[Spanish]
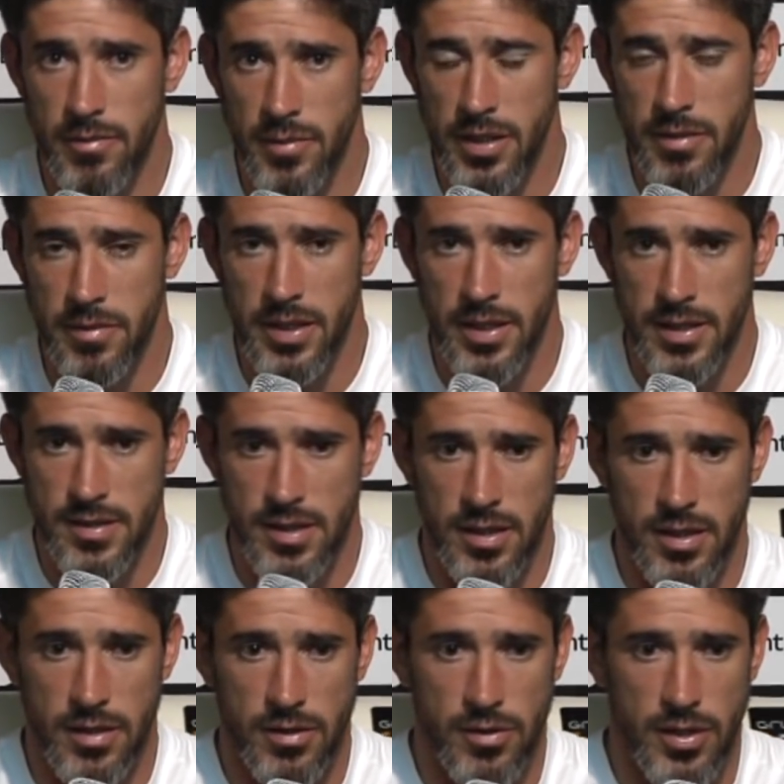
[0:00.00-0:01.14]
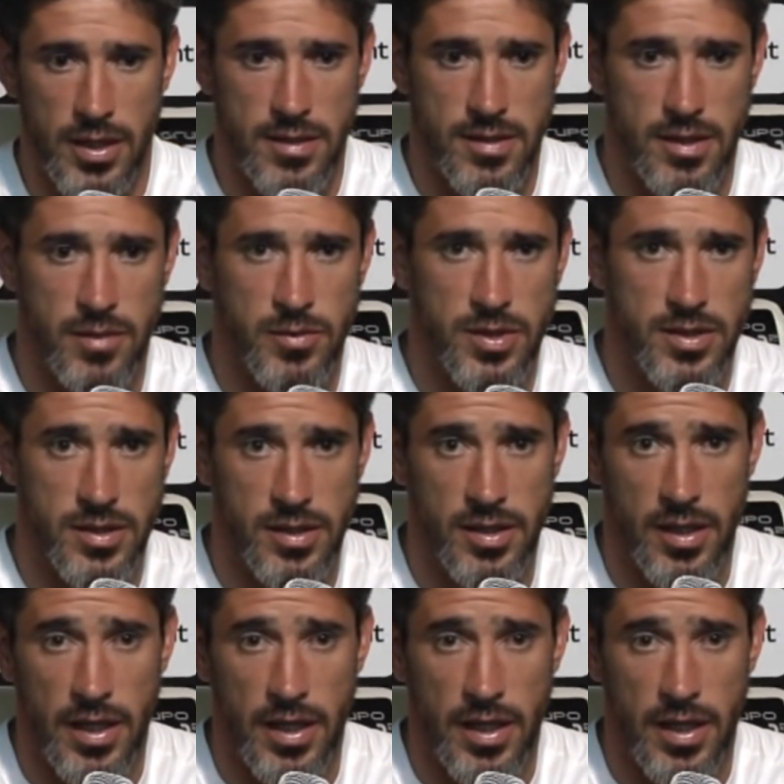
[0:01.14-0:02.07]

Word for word: vienen bien, así que ojalá sigamos así.